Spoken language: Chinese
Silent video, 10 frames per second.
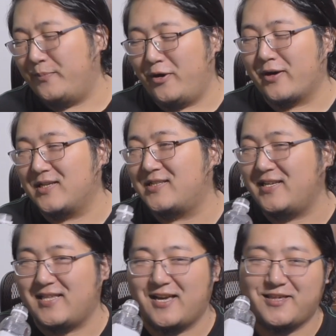不要给自己
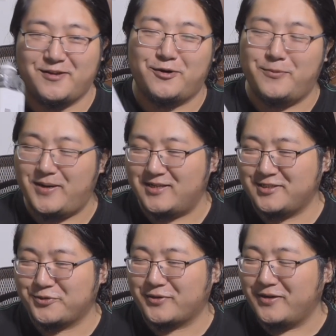加戏了，好吗？
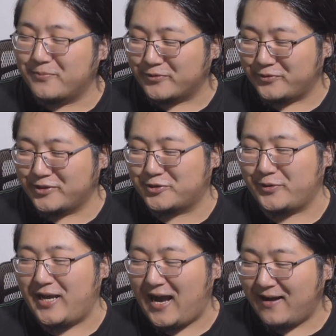这就是很普通的
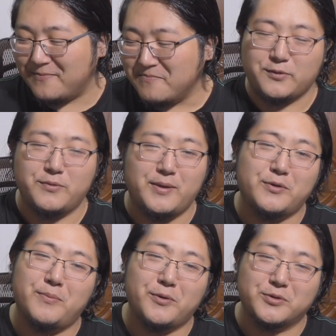水啊，感觉完
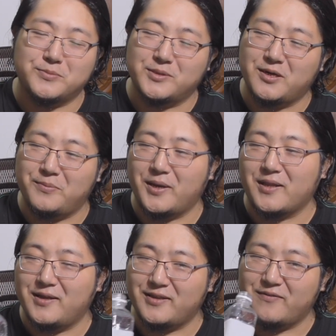全没有什么特别
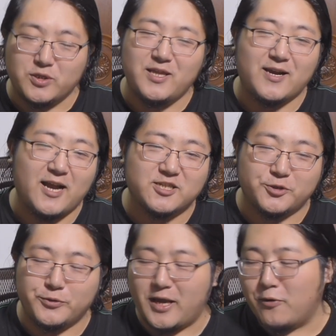的。地我现在开始
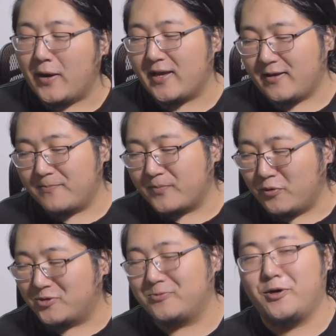有点怀疑，
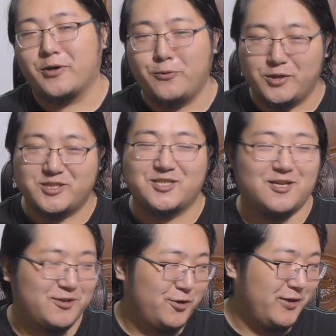我是不是要给我的智
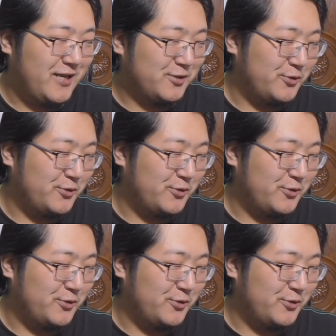商交一点